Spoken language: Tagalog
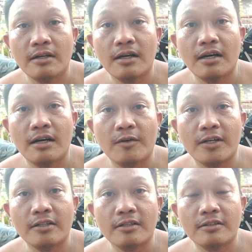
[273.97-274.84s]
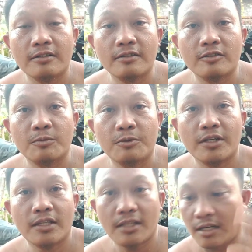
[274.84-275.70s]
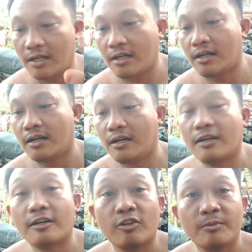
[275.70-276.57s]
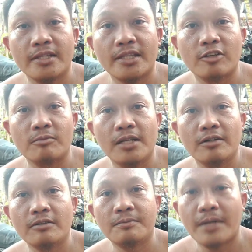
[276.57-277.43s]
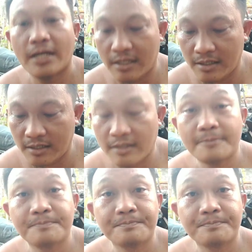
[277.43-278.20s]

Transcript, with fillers: uh, wag, don't forget uh, comment down below para